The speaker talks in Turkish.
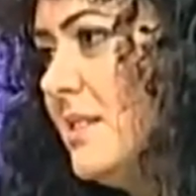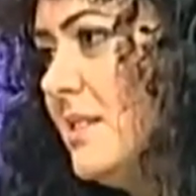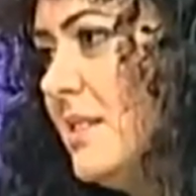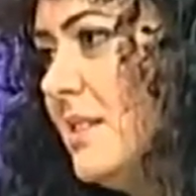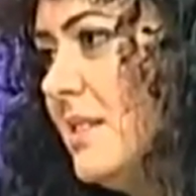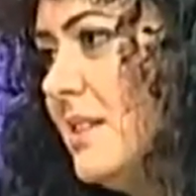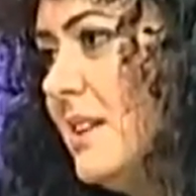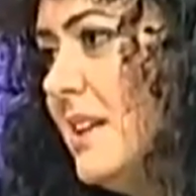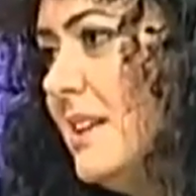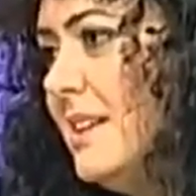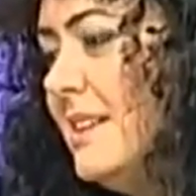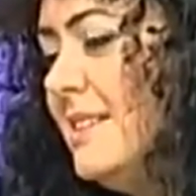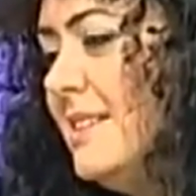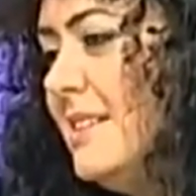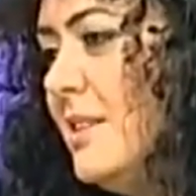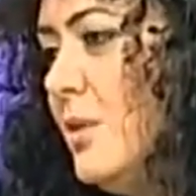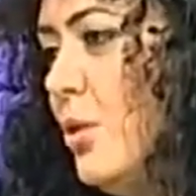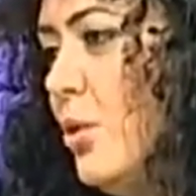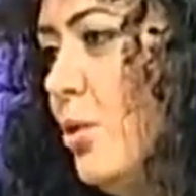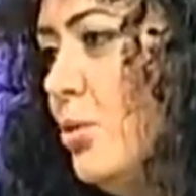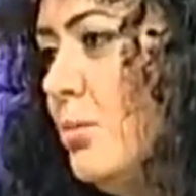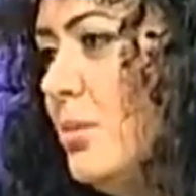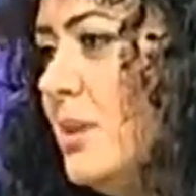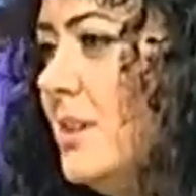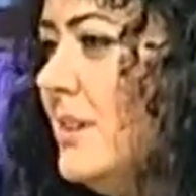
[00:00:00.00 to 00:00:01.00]
E, genetik
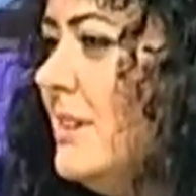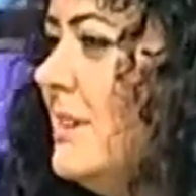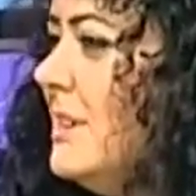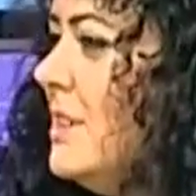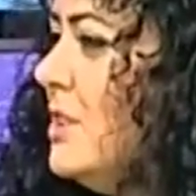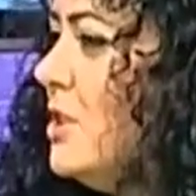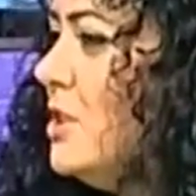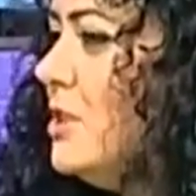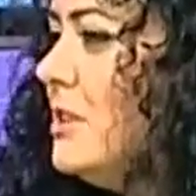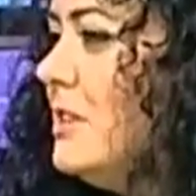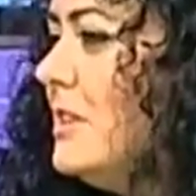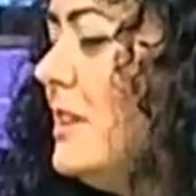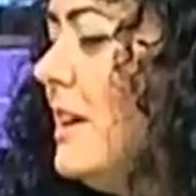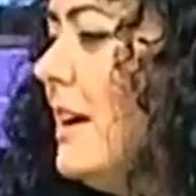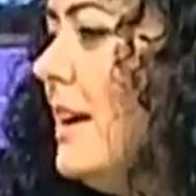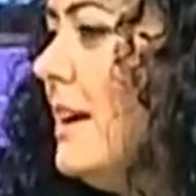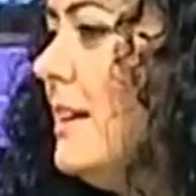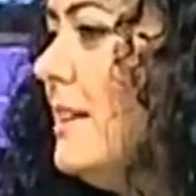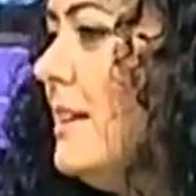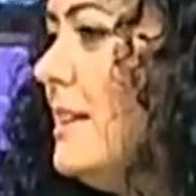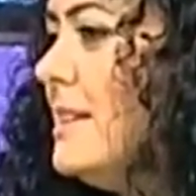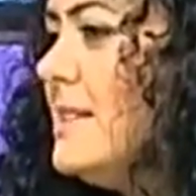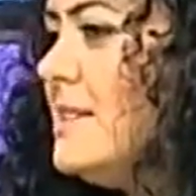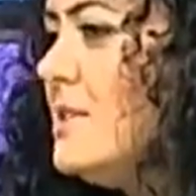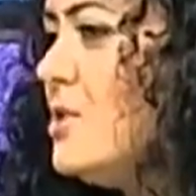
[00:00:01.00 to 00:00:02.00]
olmanın dışında
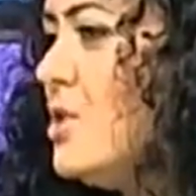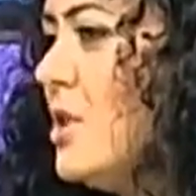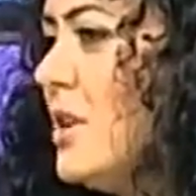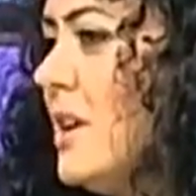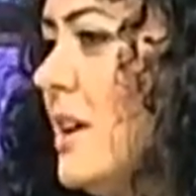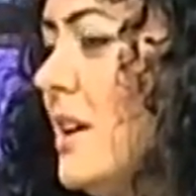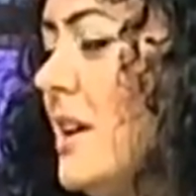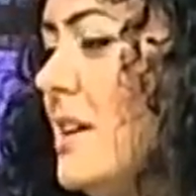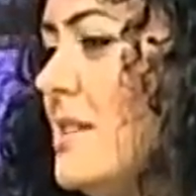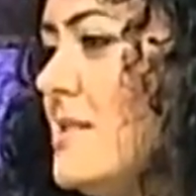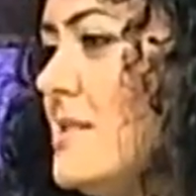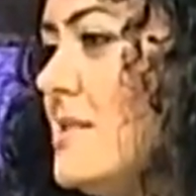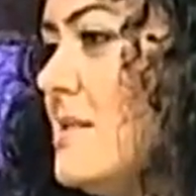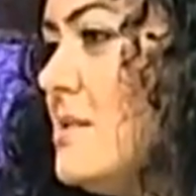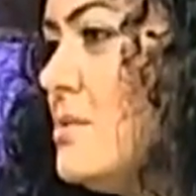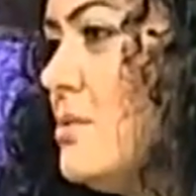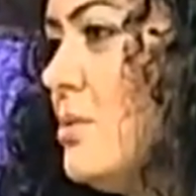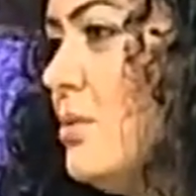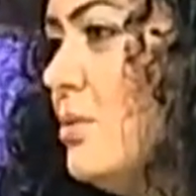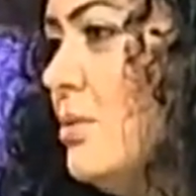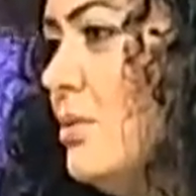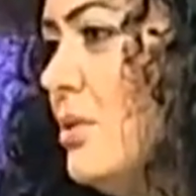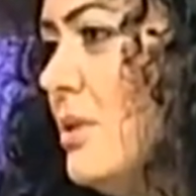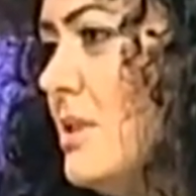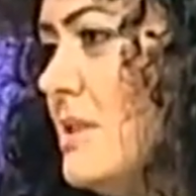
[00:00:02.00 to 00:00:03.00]
nasıl şeker hastası
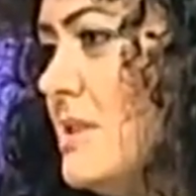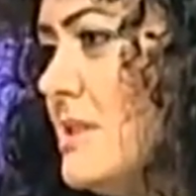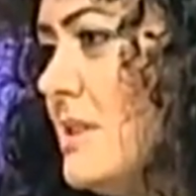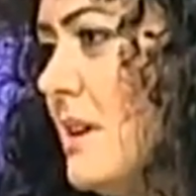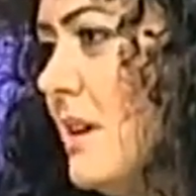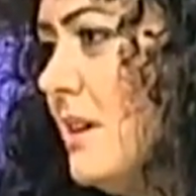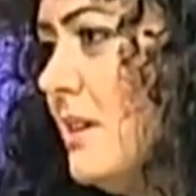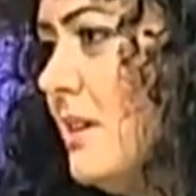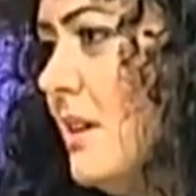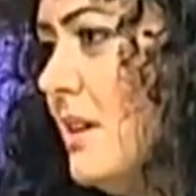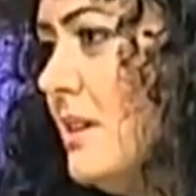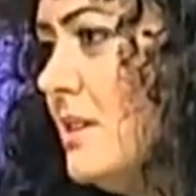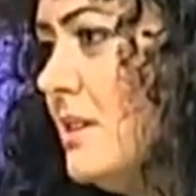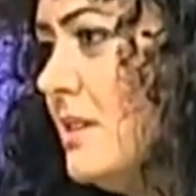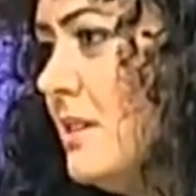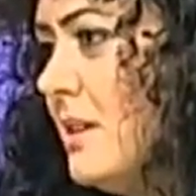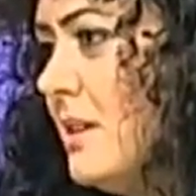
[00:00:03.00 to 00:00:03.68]
oluyor insanlar?